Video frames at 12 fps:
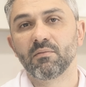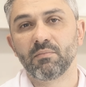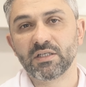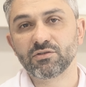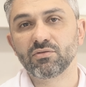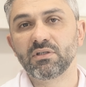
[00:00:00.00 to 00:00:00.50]

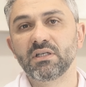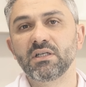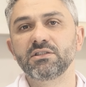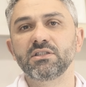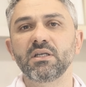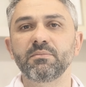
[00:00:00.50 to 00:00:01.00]
mas o
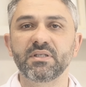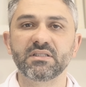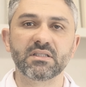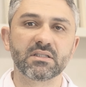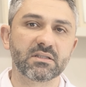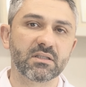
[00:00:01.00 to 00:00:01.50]
grande
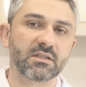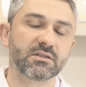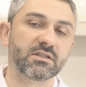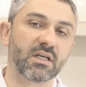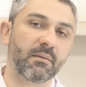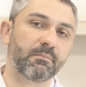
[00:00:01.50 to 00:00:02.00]

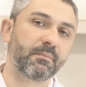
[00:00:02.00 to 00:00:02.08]
representante é a